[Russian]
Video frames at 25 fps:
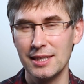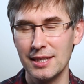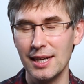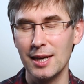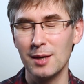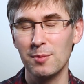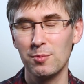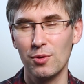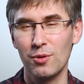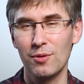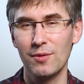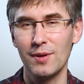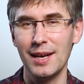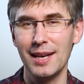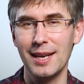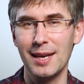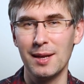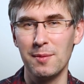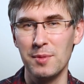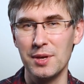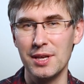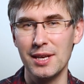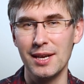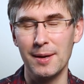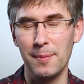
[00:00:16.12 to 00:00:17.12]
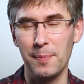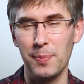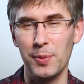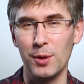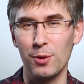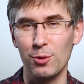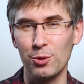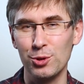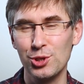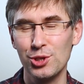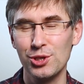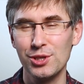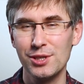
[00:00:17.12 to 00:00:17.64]
днях буквально меня
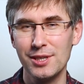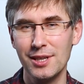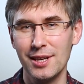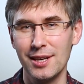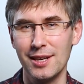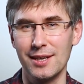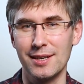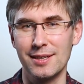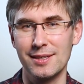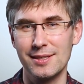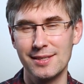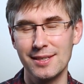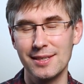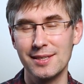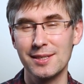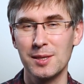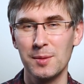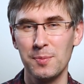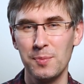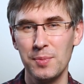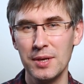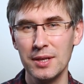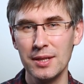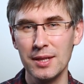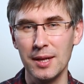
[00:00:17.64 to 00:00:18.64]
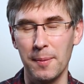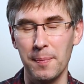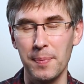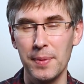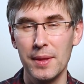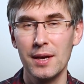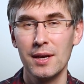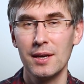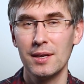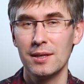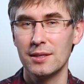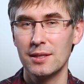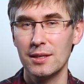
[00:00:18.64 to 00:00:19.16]
очень сильно зацепила.
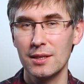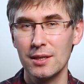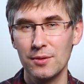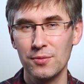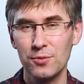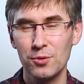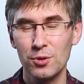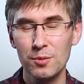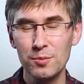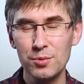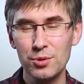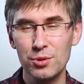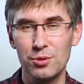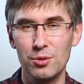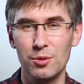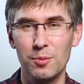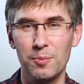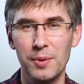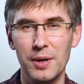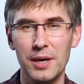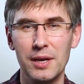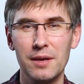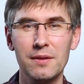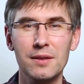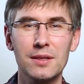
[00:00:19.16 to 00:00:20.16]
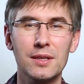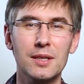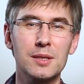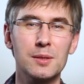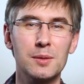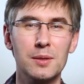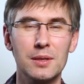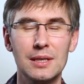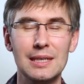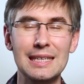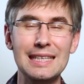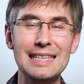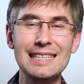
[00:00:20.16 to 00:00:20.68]
Дело в том, что
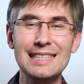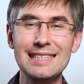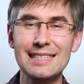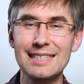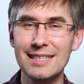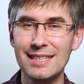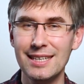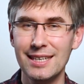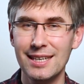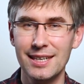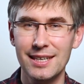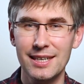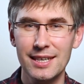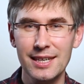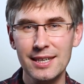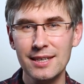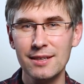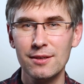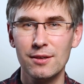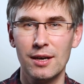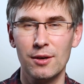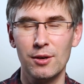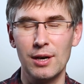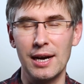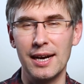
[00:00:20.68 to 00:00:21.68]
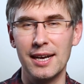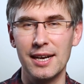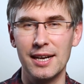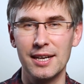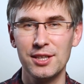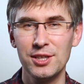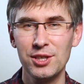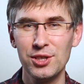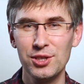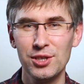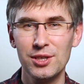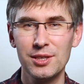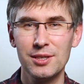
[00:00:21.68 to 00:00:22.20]
появилась идея
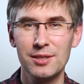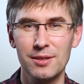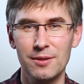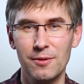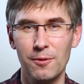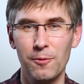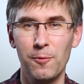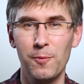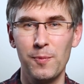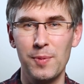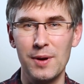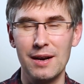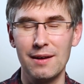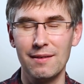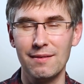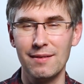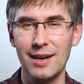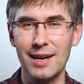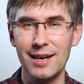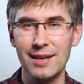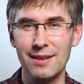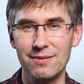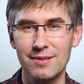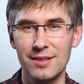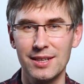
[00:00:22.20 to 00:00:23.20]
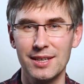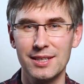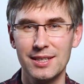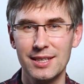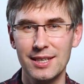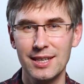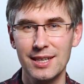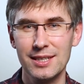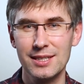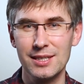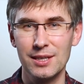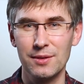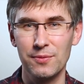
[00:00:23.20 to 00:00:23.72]
ограничить в правах
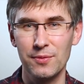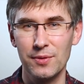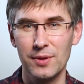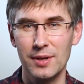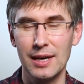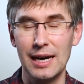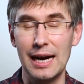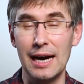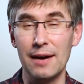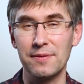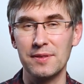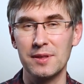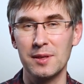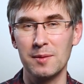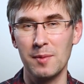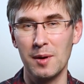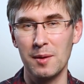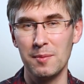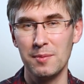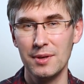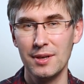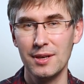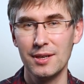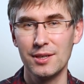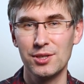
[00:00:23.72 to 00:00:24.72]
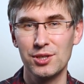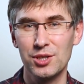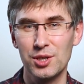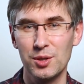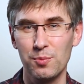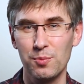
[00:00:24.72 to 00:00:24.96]
владельцев автомобилей с